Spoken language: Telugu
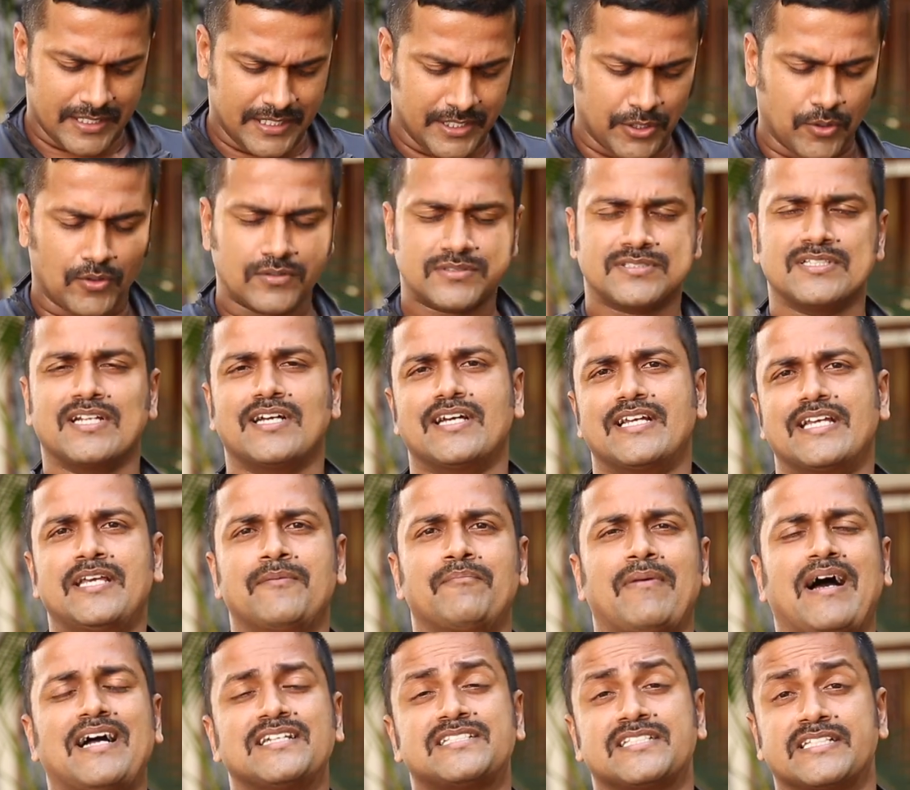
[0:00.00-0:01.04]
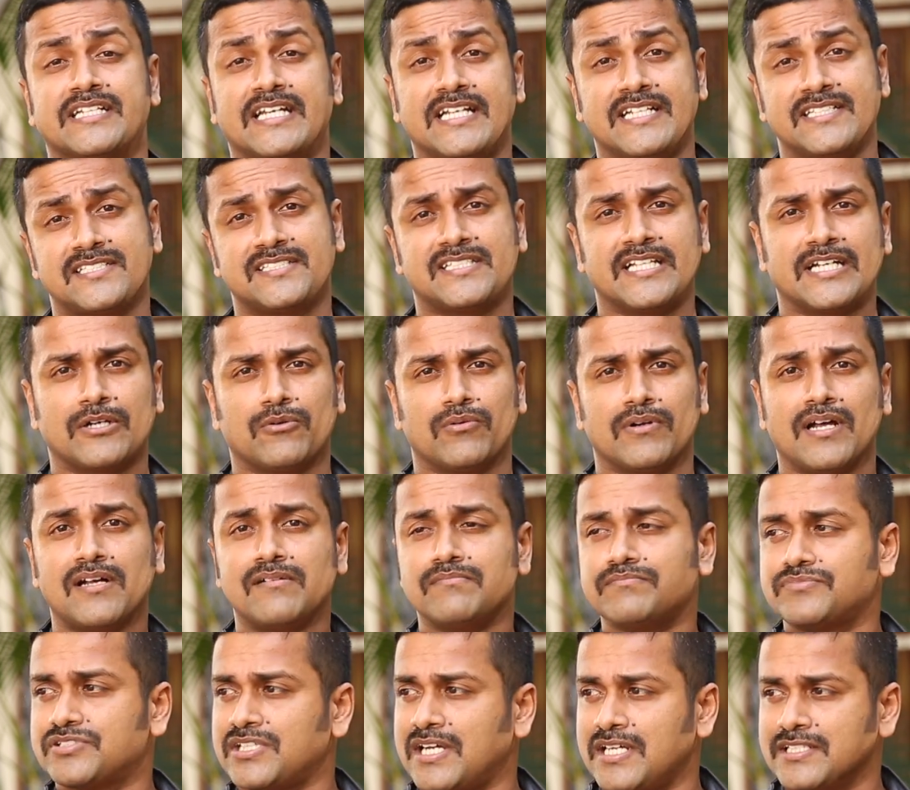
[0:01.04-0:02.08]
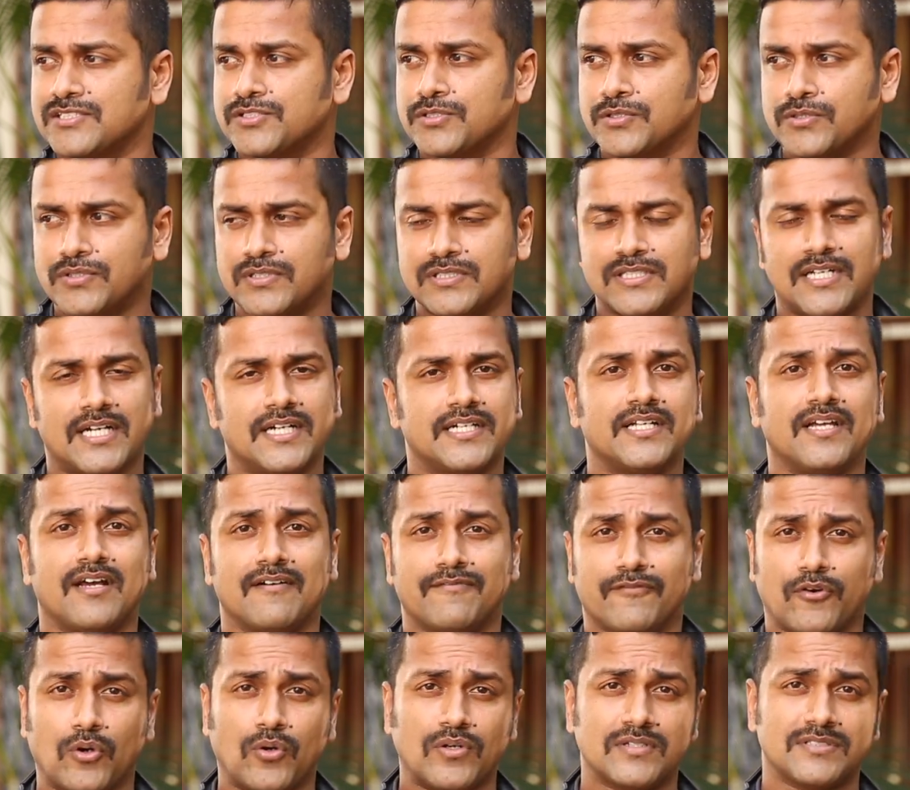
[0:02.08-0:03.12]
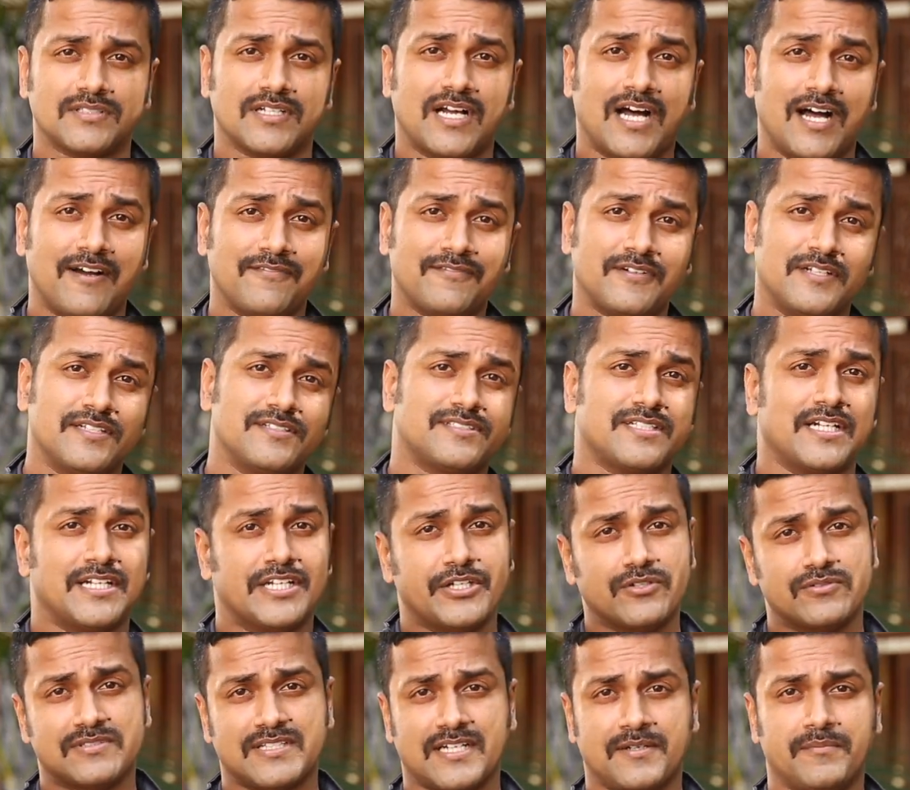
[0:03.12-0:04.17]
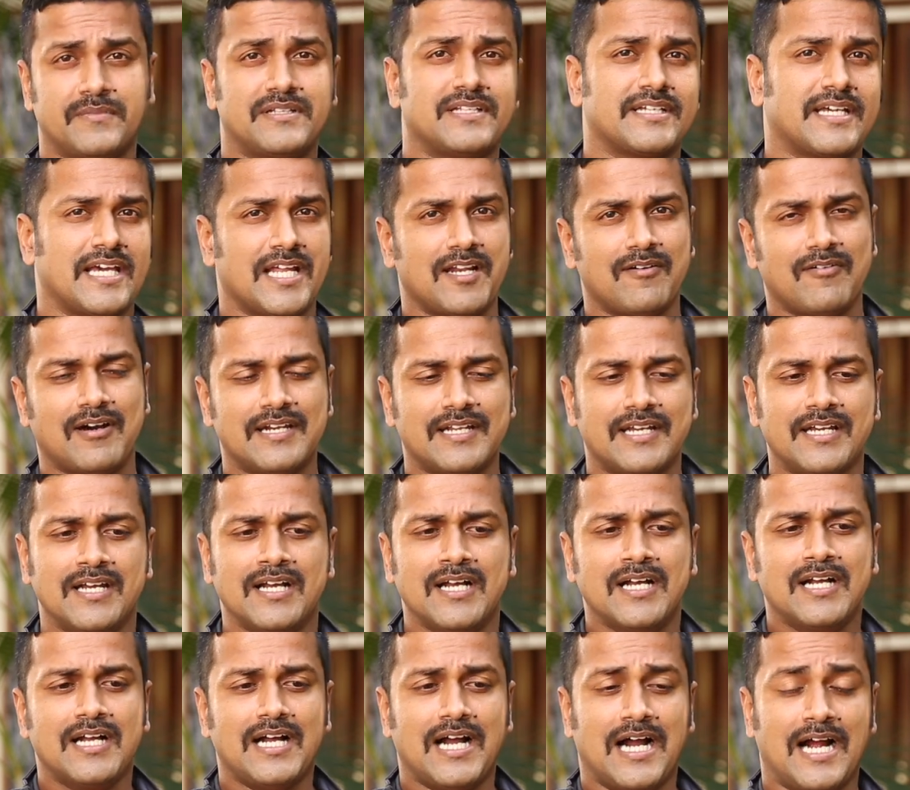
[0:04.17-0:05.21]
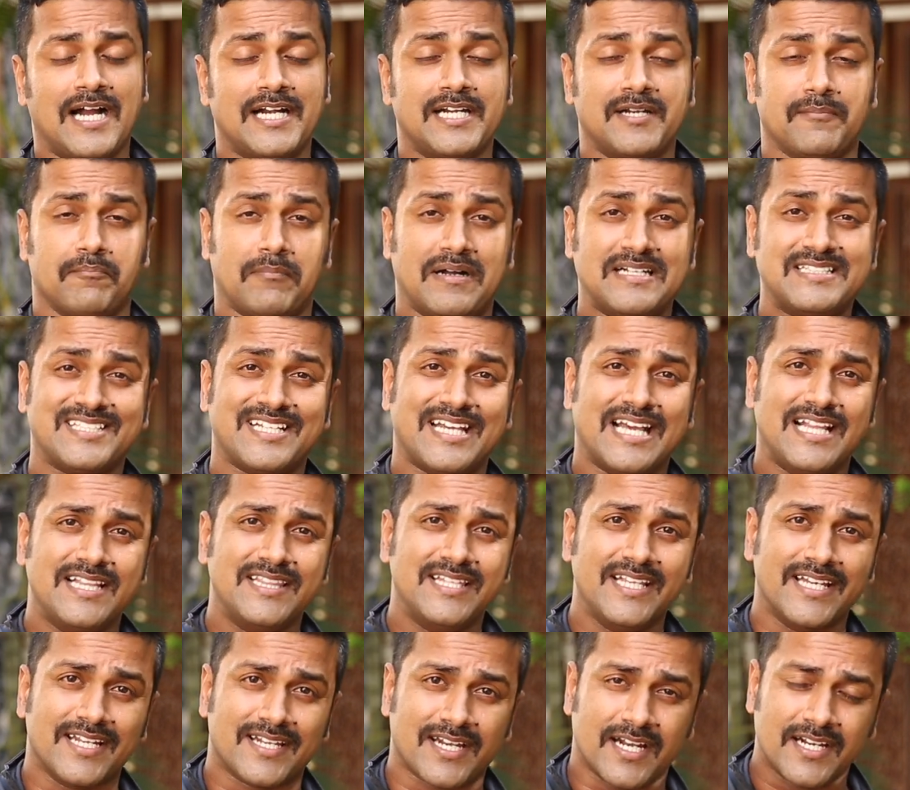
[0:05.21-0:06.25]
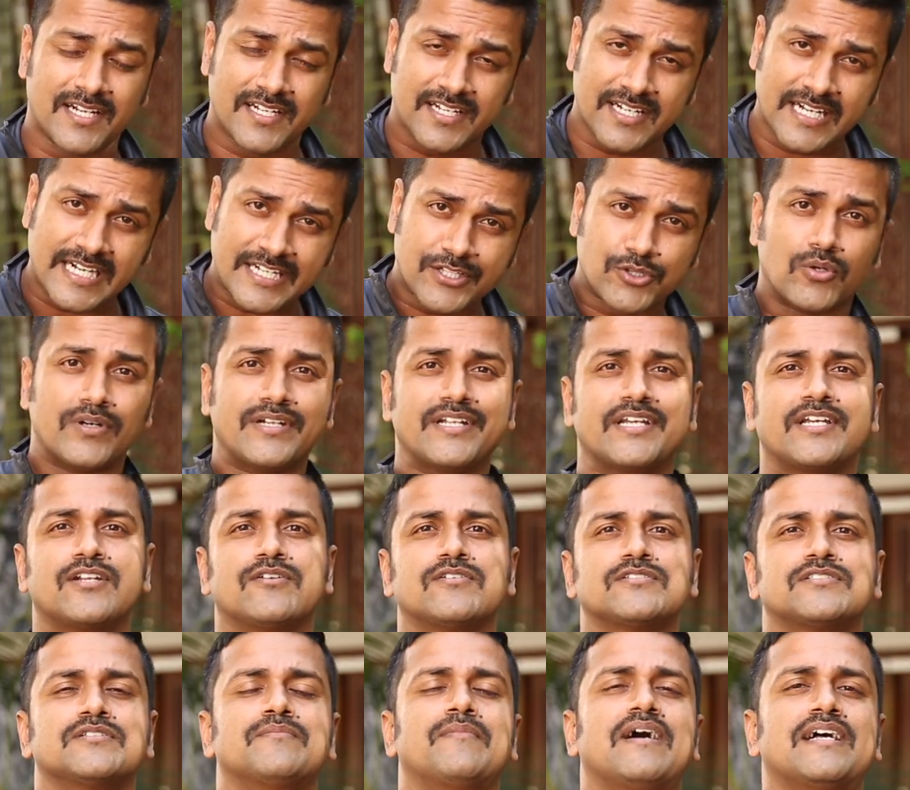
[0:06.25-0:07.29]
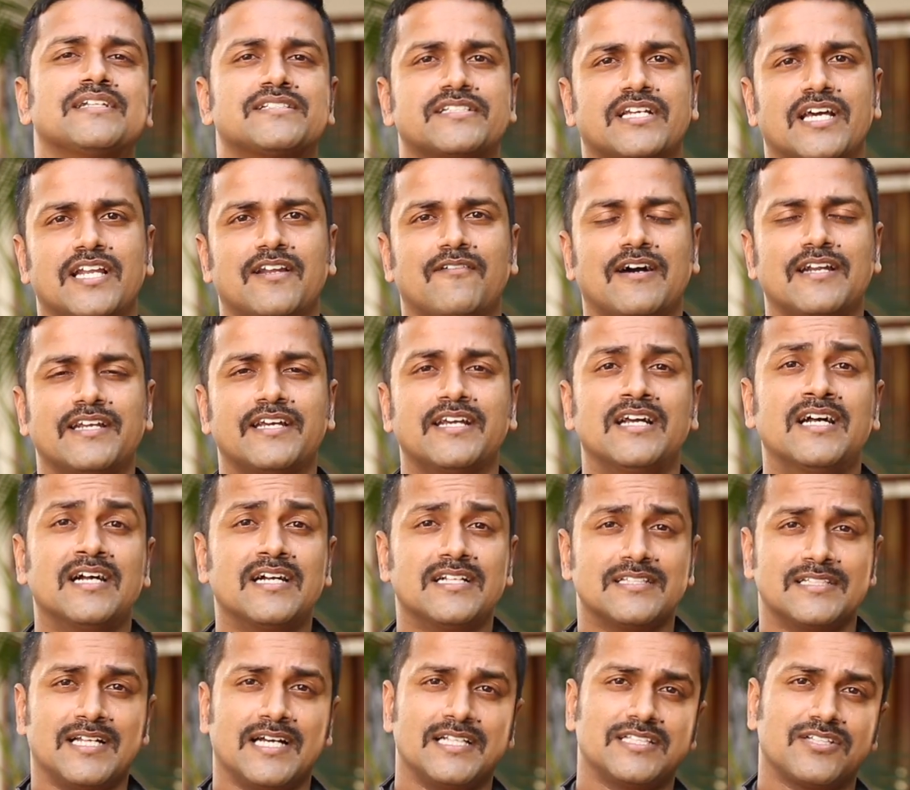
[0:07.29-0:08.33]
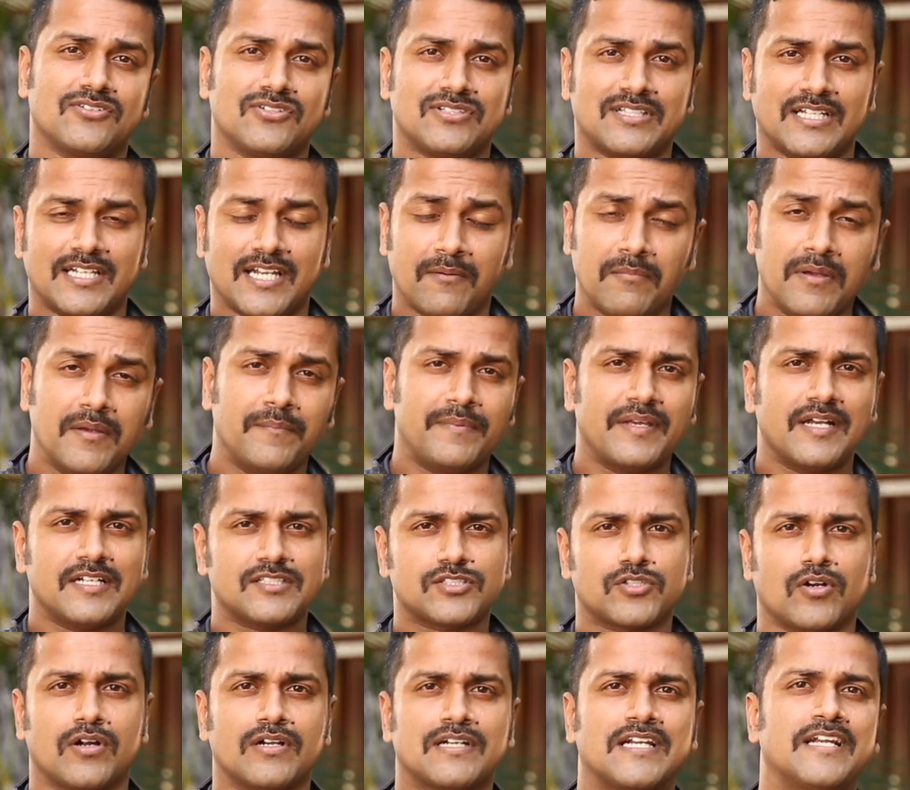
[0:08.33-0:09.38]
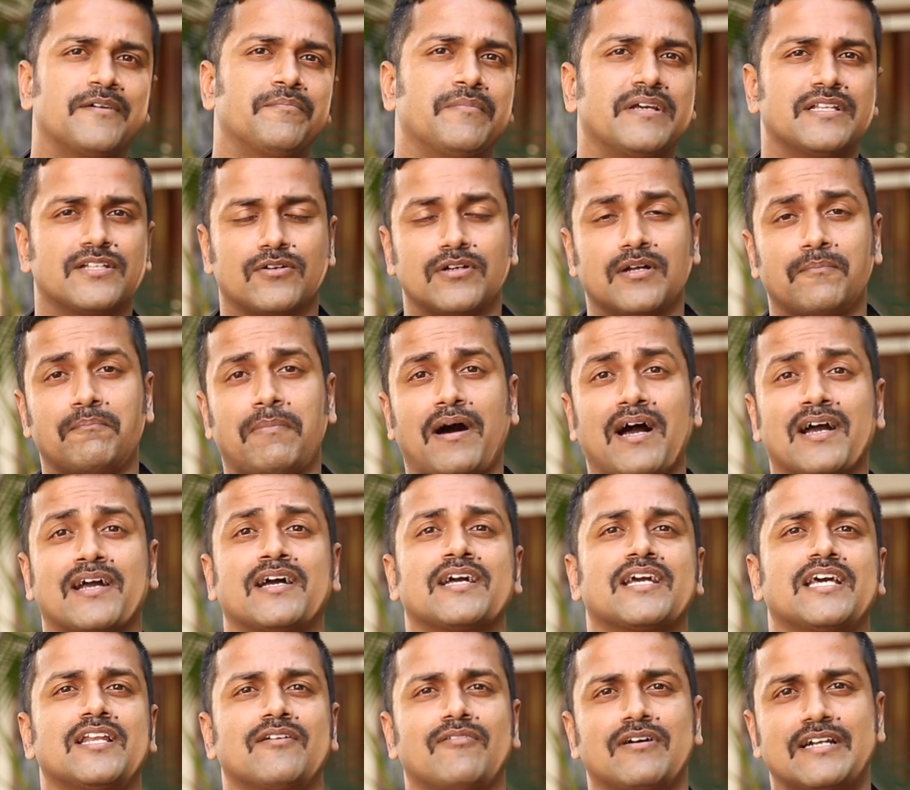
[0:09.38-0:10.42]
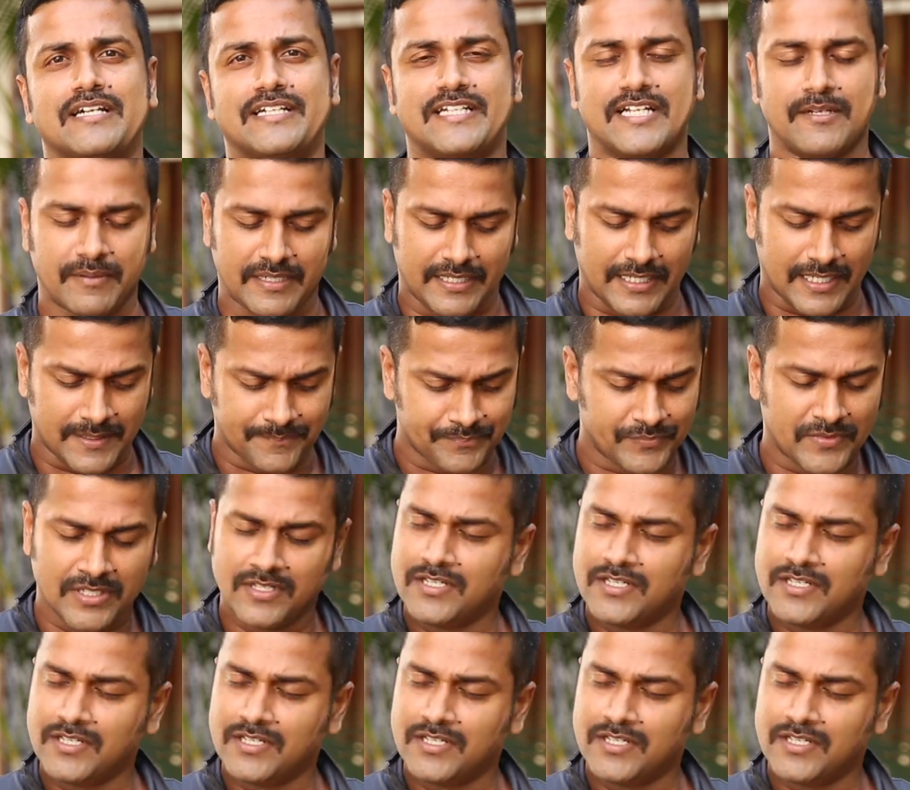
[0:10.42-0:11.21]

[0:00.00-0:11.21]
ఈ రోజున ఈ మ్యాచ్ గెలిస్తే కూడా ఛాన్స్ ఉంటుందా అంటే అఫ్ కోర్స్ ఆఫ్ఘనిస్తాన్ న్యూజిలాండ్ మీద గెలవాలి అండ్ మంచి హెల్దీ రన్ రేట్ తోటి ఈ రోజున మ్యాచ్ గెలవాలి దాని తర్వాత నమీబియా స్కాట్లాండ్ మీద కూడా బాగా గెలవాలి టీమిండియా